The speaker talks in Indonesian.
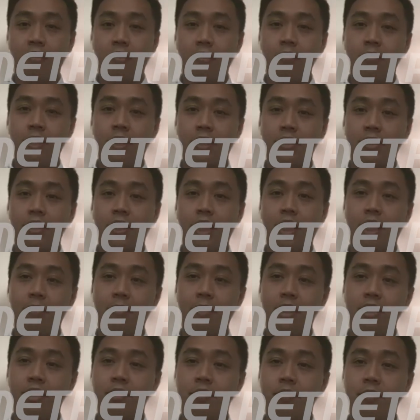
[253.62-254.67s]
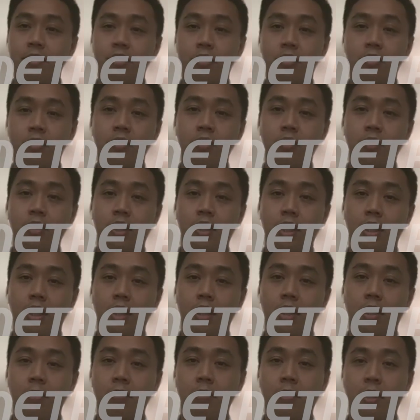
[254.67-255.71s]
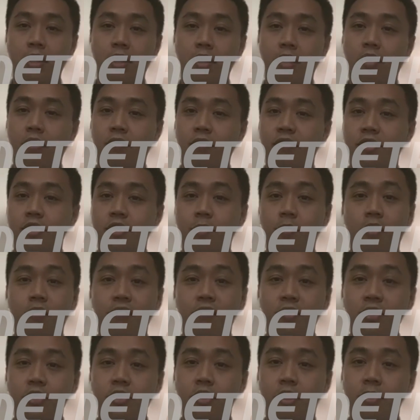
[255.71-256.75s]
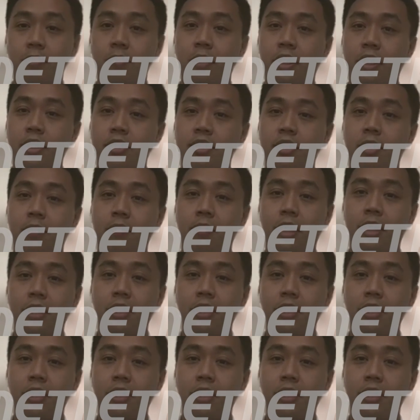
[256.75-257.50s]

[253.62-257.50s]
platform dan segala macam itu uh, banyak coffee shop coffee shop, barista